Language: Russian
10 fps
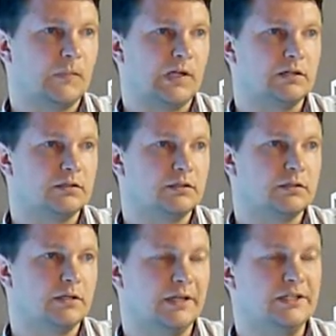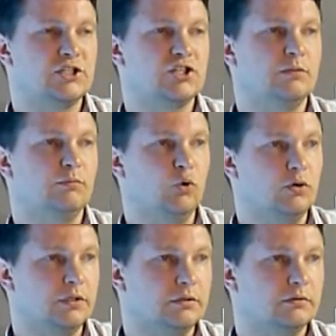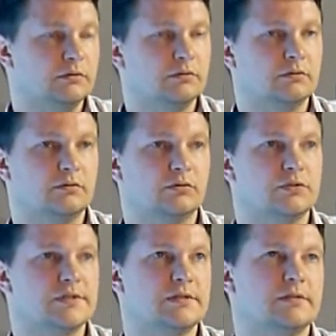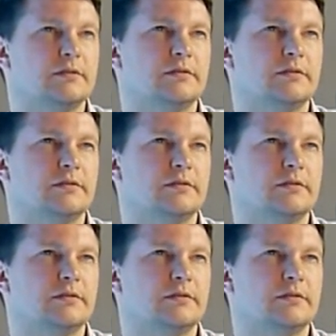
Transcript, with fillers: э, конечный блок, то есть